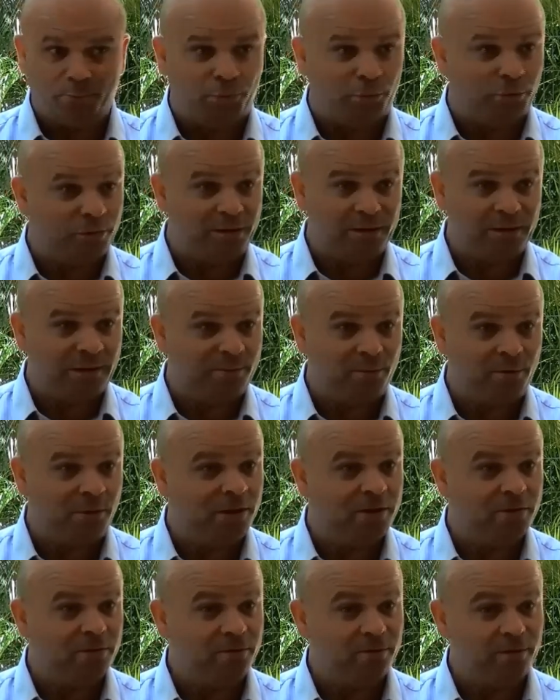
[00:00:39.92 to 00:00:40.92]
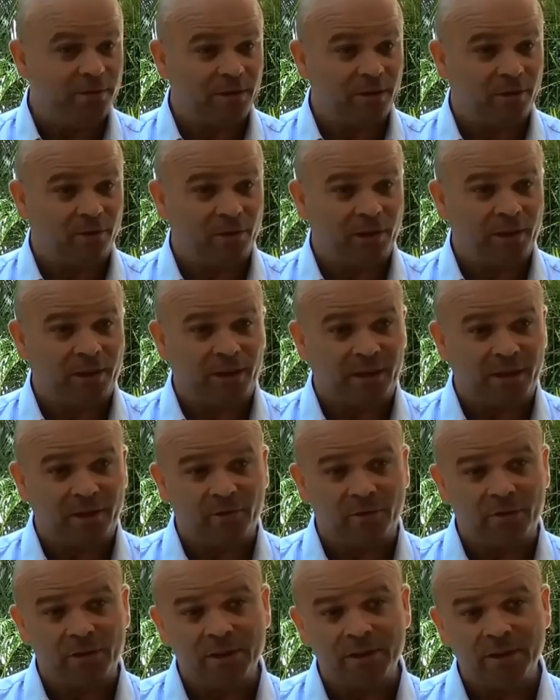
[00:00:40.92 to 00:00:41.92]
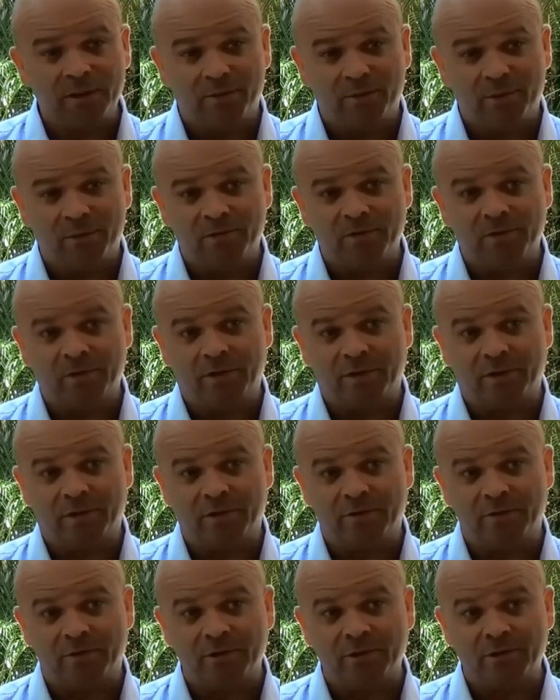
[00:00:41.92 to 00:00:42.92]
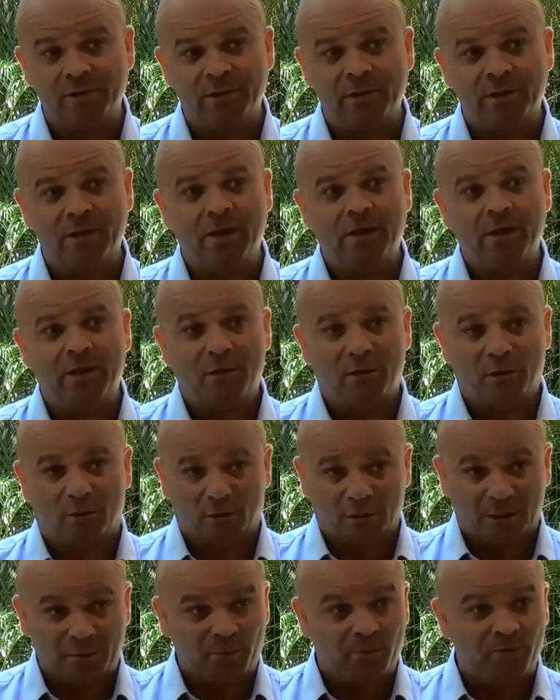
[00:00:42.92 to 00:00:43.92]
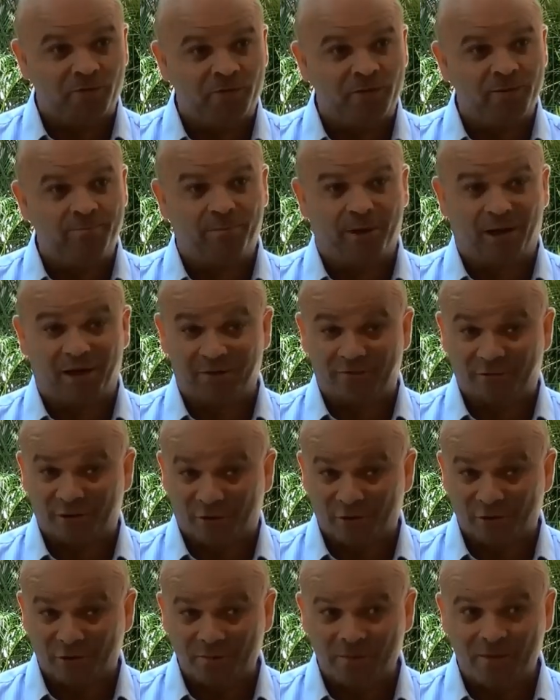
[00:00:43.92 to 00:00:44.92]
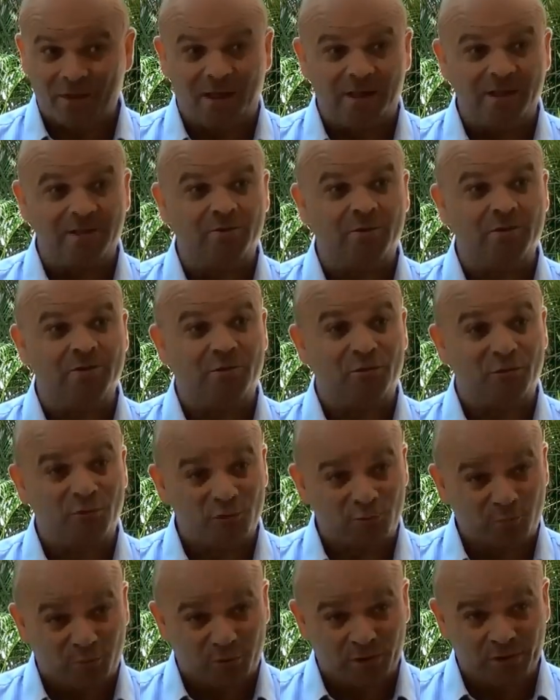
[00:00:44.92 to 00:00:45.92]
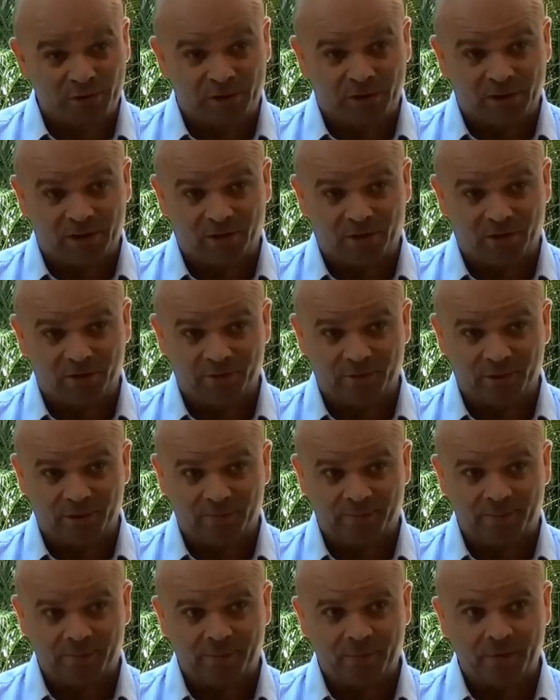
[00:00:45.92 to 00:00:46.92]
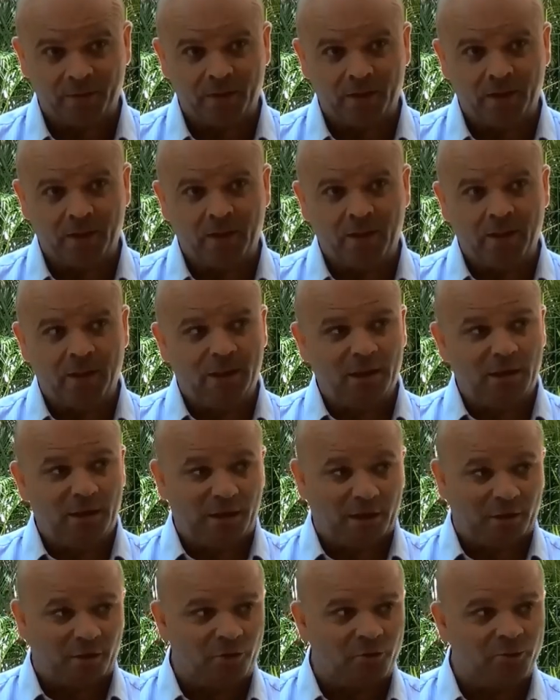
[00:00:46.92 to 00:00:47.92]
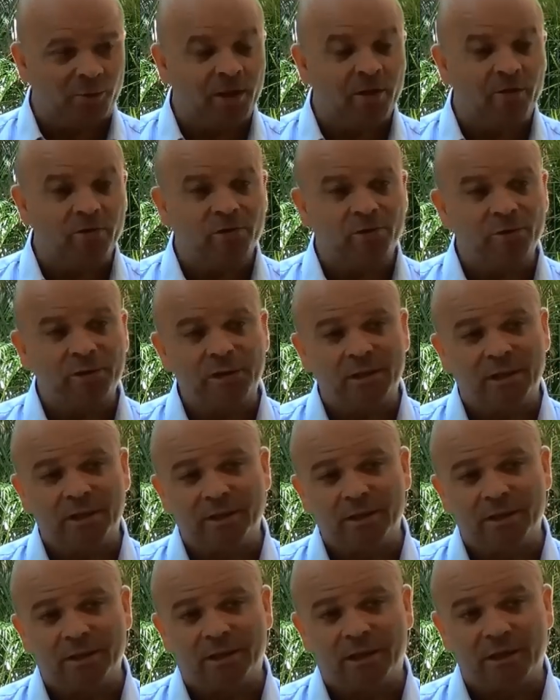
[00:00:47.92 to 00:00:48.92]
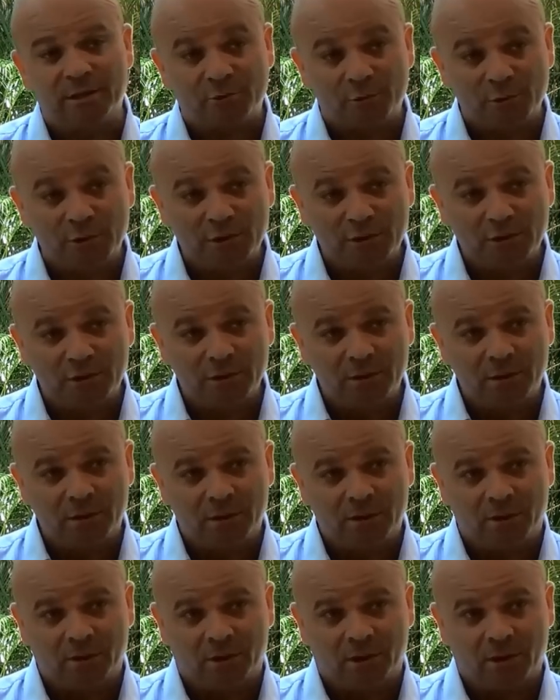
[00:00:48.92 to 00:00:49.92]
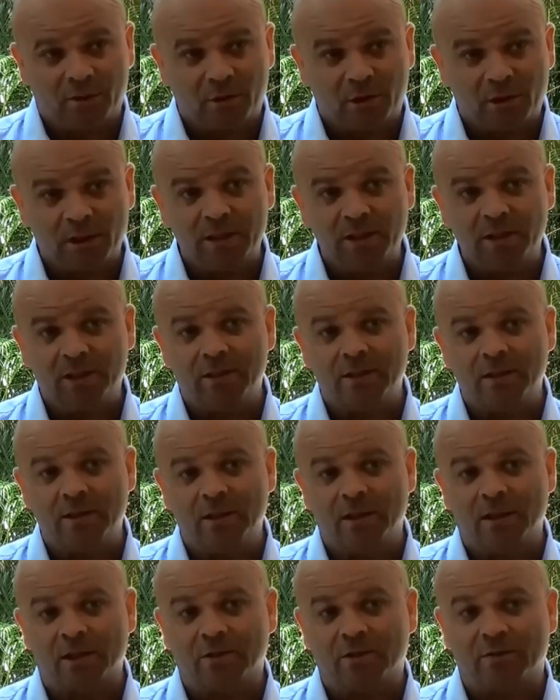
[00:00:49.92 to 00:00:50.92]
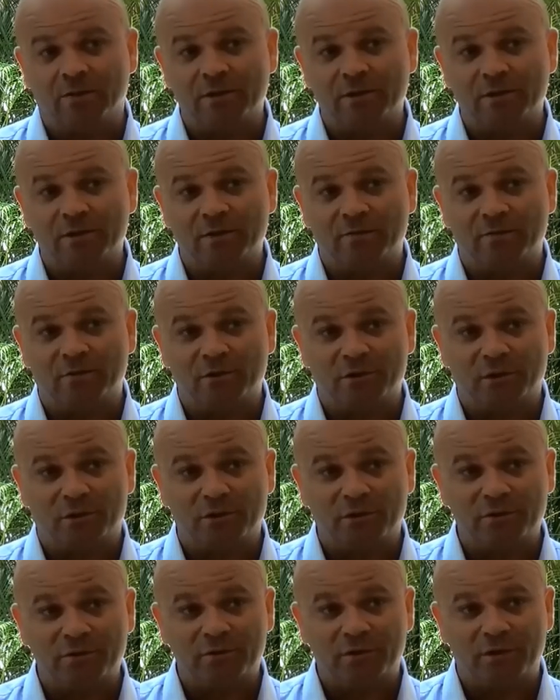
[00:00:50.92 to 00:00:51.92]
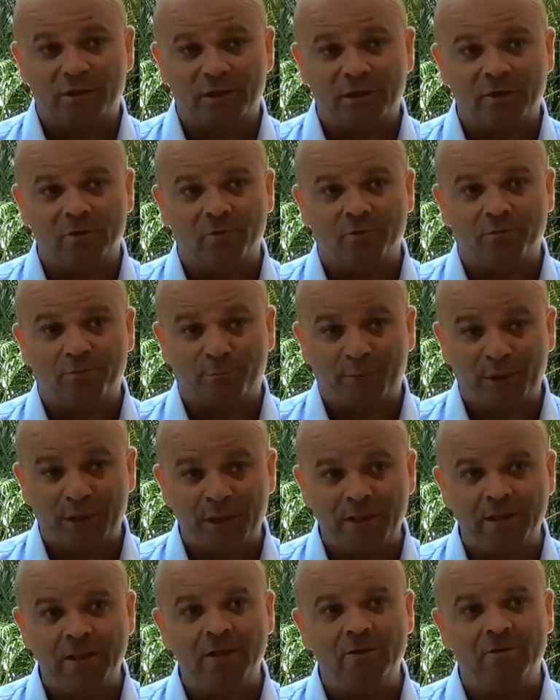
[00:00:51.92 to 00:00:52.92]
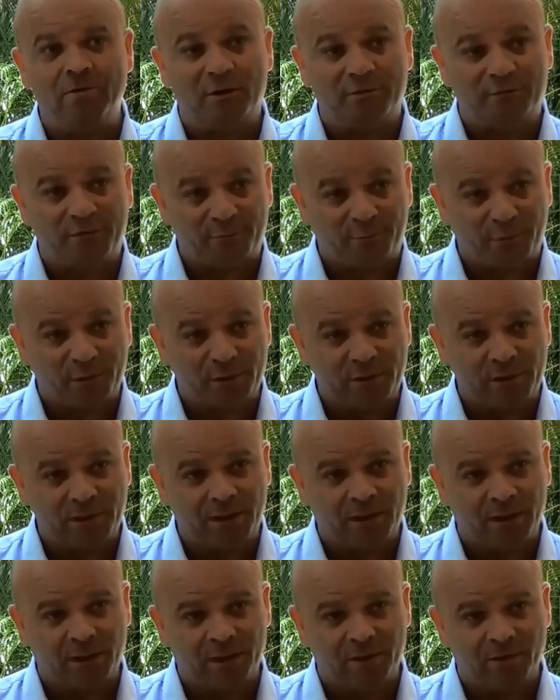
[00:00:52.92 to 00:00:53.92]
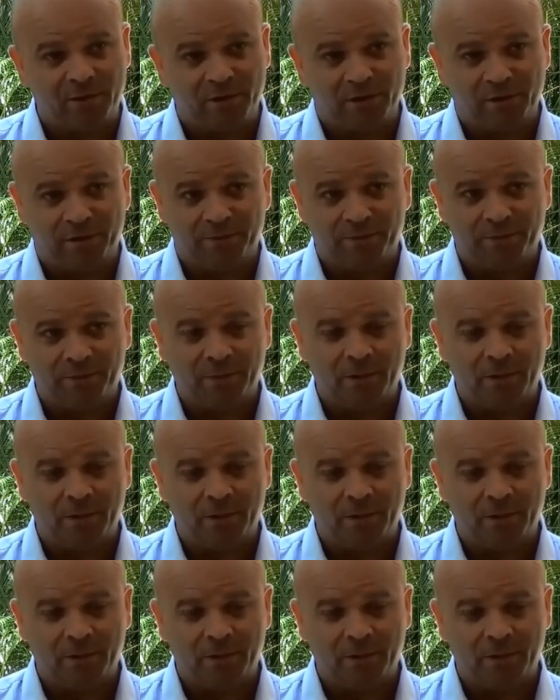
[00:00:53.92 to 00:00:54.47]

Pour une simple raison, c'est que les Calédoniens, en 1998, ont approuvé par référendum à 72% l'accord de Nouméa. L'accord de Nouméa, ensuite, il a été traduit dans la loi organique 99-209, qui est le pilier de la vie politique calédonienne.